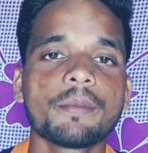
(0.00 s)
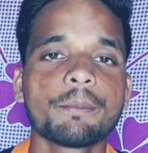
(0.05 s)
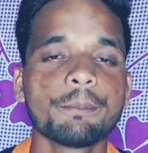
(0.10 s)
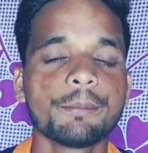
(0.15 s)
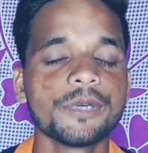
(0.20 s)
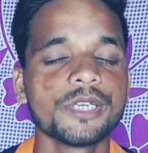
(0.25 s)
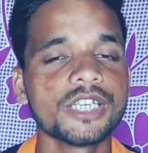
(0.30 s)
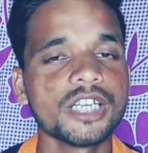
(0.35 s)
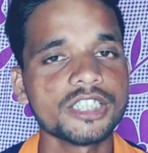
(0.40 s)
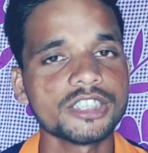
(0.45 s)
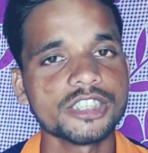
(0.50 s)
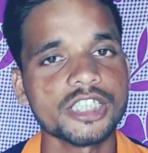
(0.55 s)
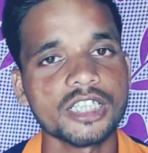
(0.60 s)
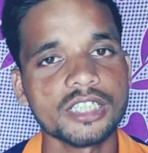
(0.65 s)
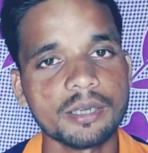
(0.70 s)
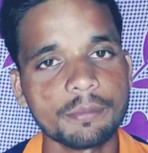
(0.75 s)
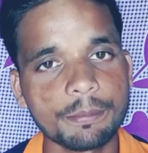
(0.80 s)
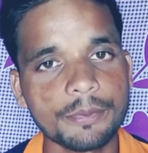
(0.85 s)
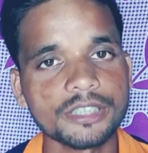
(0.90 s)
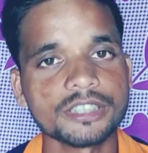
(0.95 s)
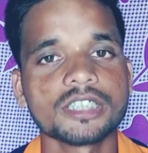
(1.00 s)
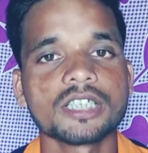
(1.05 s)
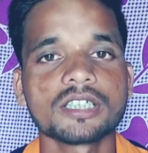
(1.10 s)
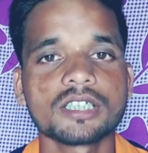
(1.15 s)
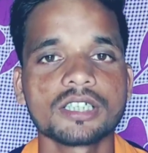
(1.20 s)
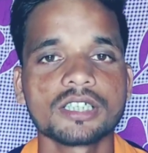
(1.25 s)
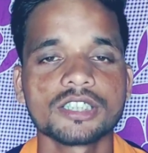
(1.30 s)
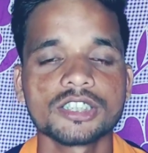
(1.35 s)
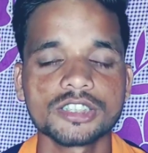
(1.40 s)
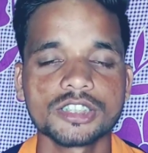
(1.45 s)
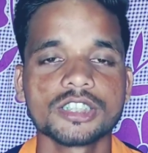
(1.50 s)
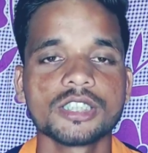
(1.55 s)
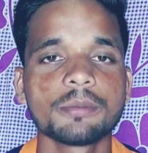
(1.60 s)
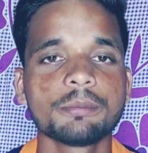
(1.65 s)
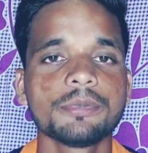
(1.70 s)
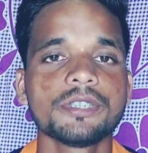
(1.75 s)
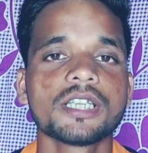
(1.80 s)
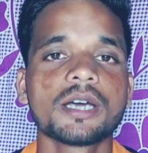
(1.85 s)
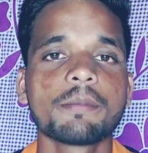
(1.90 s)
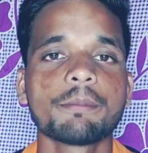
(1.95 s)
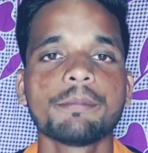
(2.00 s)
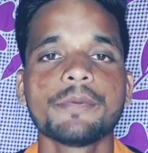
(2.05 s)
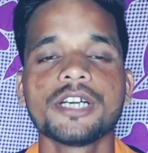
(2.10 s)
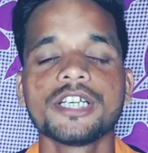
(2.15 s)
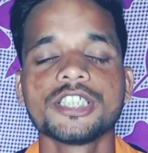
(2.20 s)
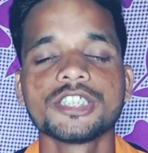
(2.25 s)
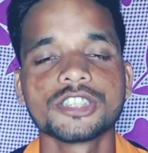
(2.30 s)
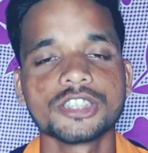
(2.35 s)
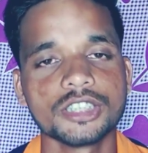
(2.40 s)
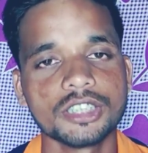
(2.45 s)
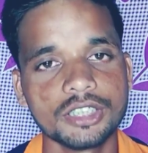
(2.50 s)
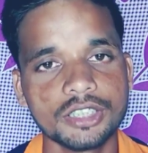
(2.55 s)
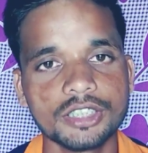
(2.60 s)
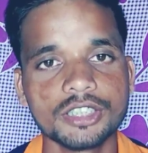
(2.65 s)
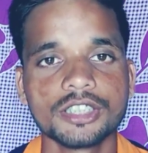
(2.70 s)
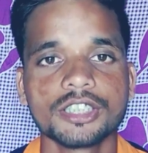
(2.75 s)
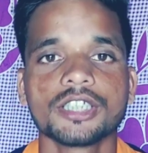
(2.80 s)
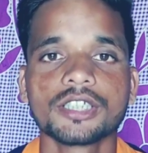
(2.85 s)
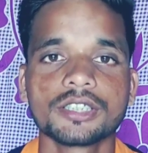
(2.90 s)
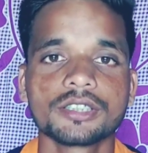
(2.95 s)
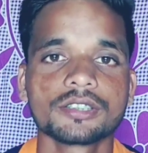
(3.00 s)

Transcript: बिना ज़्यादा पैसा खर्च किए बिना मेडिसिन लिए